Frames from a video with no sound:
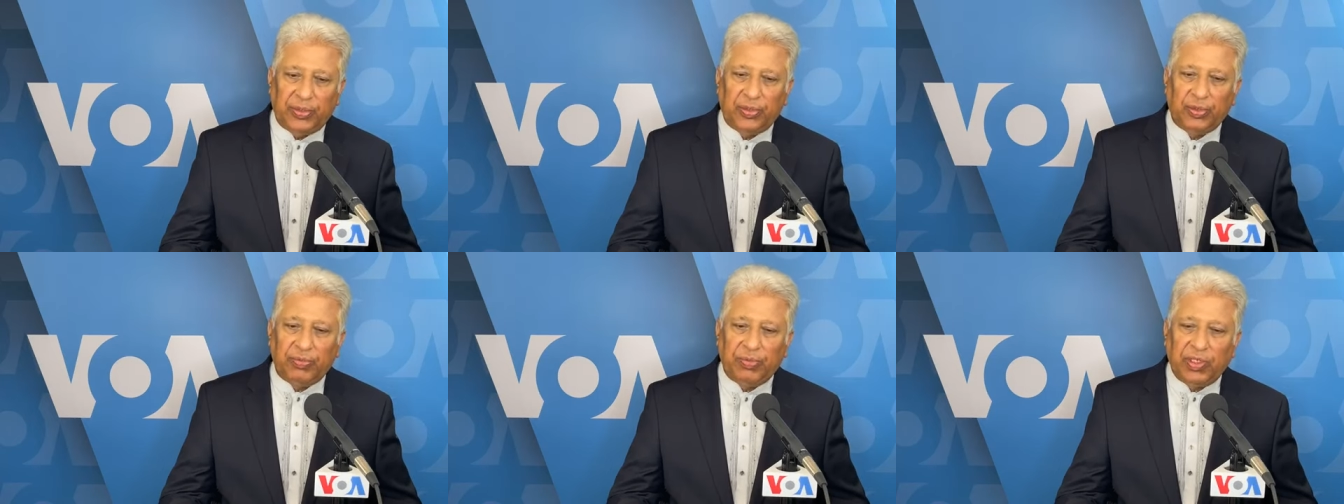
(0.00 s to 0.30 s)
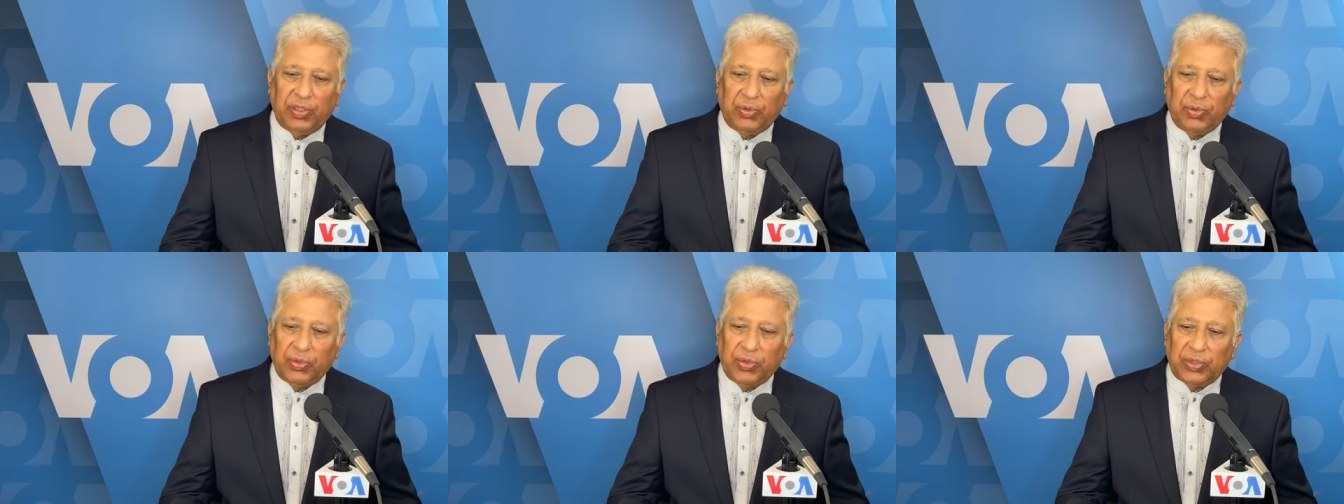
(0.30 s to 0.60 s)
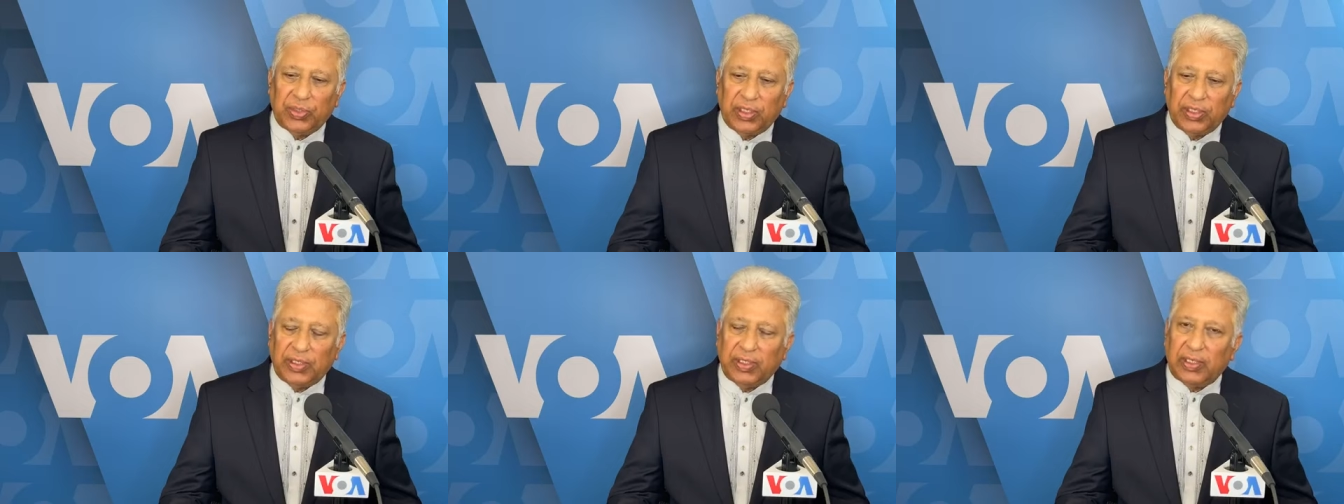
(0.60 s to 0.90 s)
जुमे
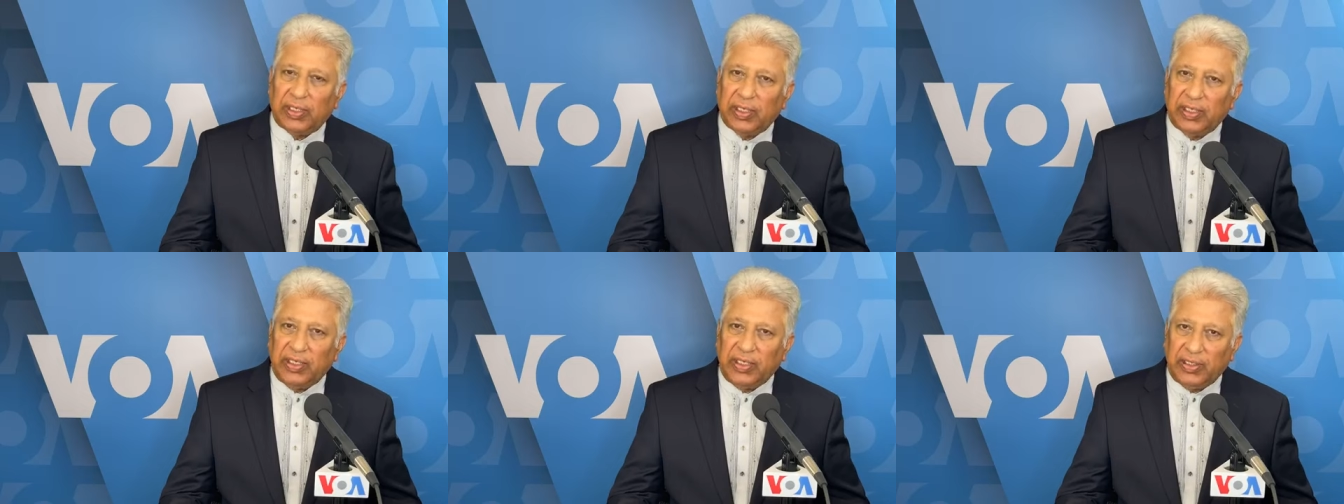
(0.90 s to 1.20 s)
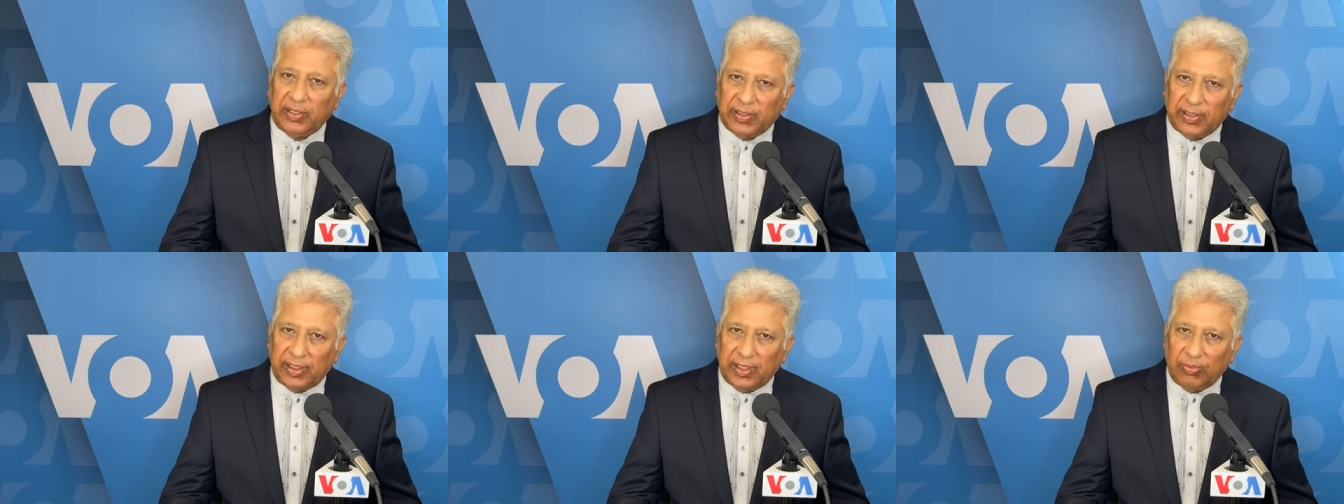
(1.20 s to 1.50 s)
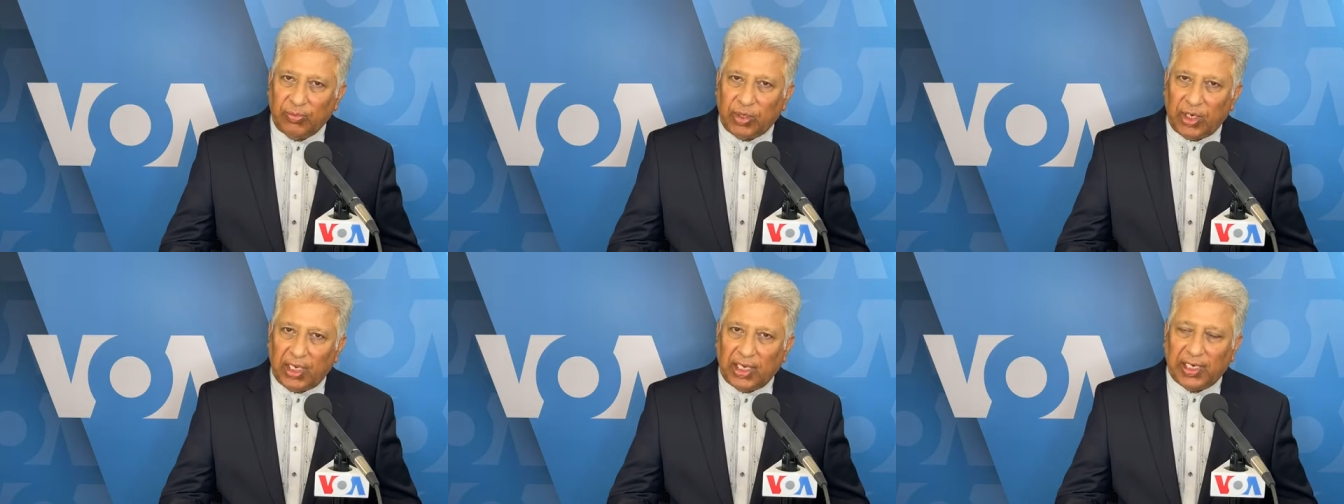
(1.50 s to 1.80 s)
को सदर गनी
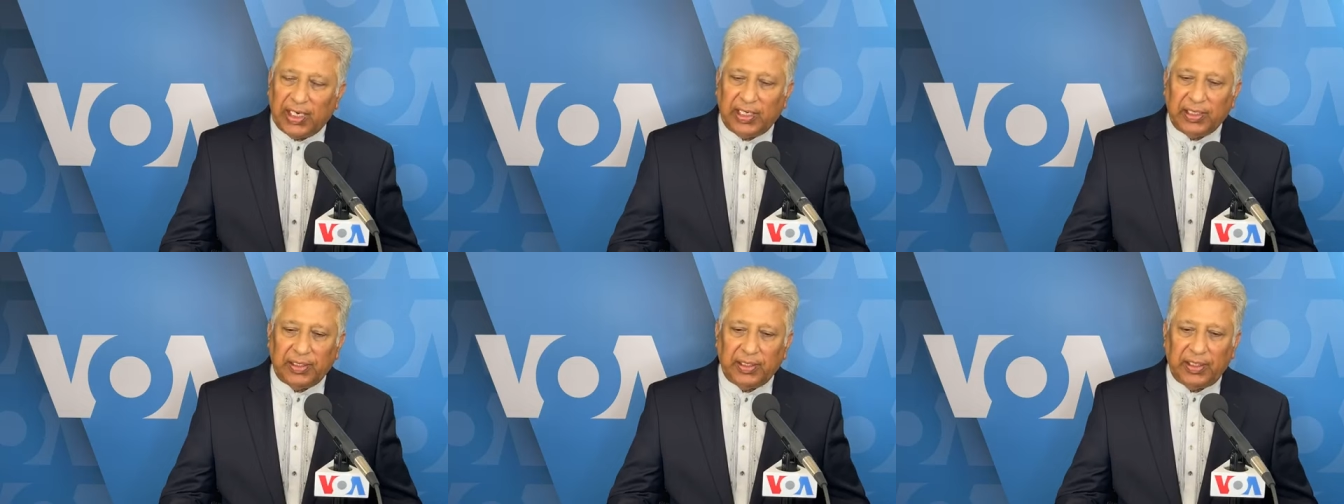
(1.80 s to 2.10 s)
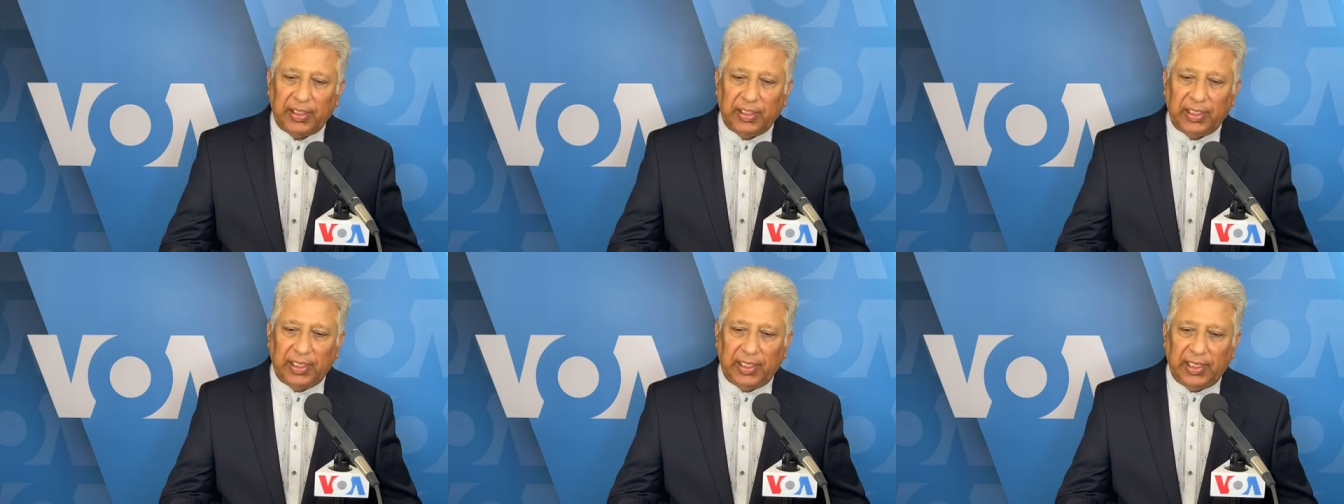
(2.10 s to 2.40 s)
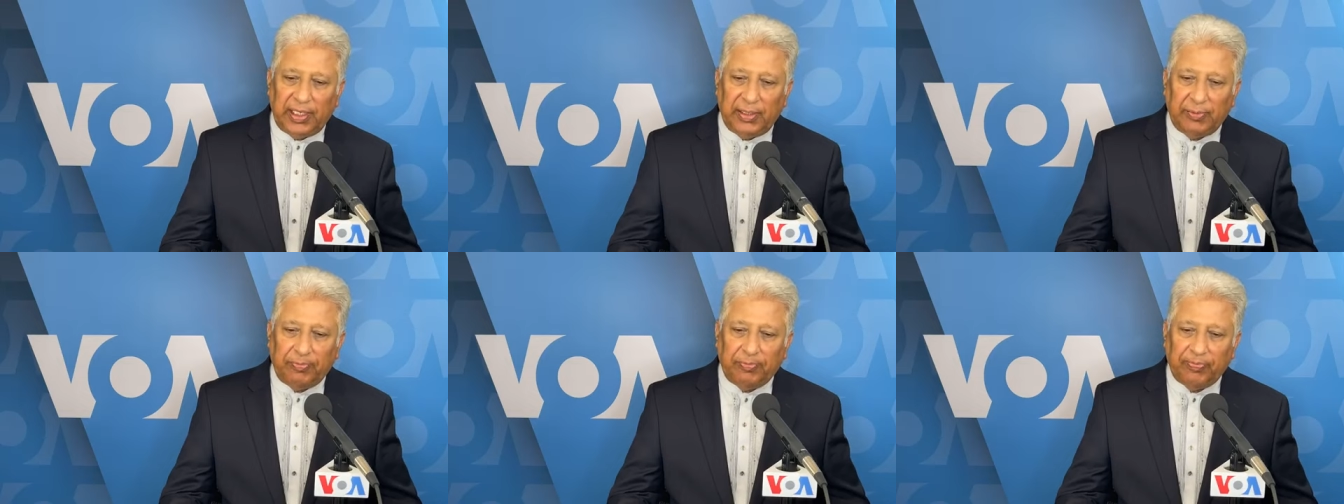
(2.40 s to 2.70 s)
से मुलाकात की
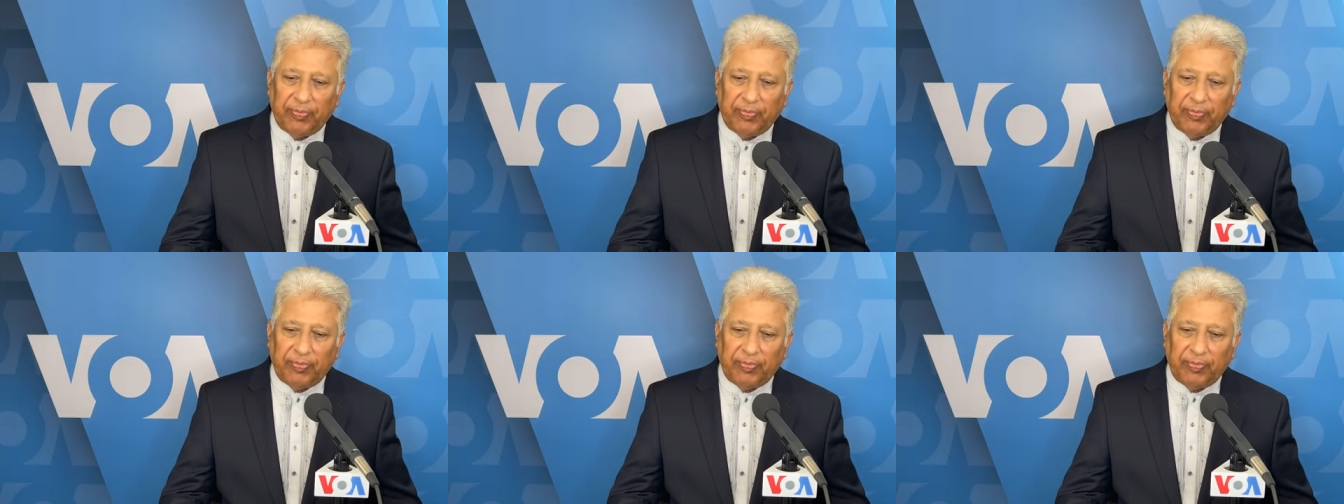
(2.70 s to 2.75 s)
है